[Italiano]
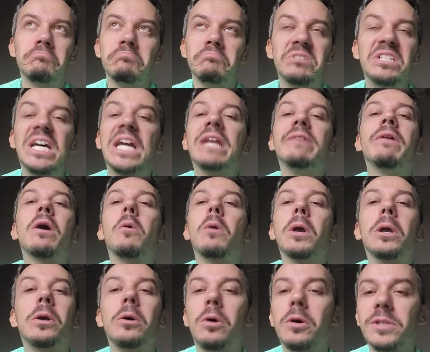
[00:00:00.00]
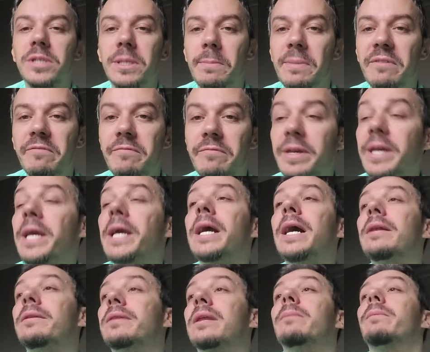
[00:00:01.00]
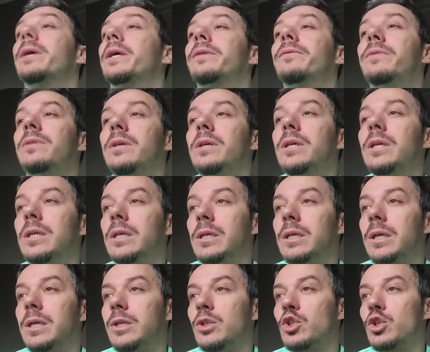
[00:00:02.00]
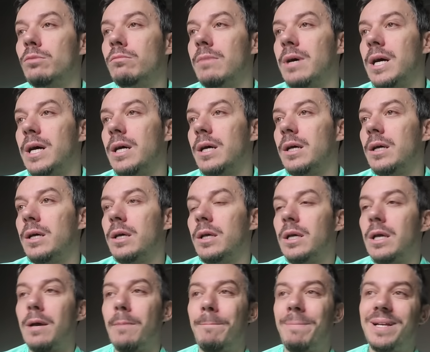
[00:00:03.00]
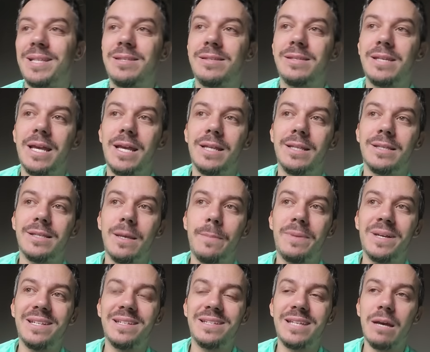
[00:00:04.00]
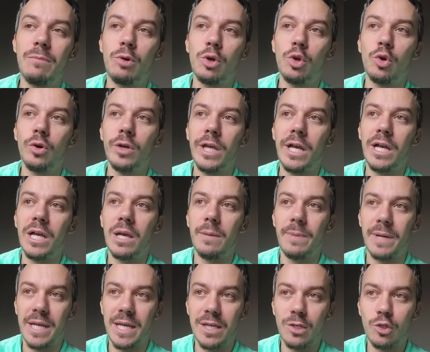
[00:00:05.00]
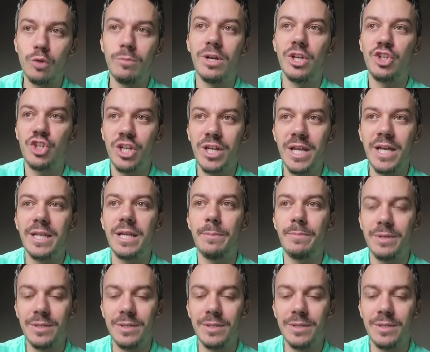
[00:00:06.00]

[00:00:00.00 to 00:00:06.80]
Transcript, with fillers: Se arriva qualcosa, ben venga, altrimenti, insomma, pazienza, pensiamo a noi anche perché insomma ce n'è da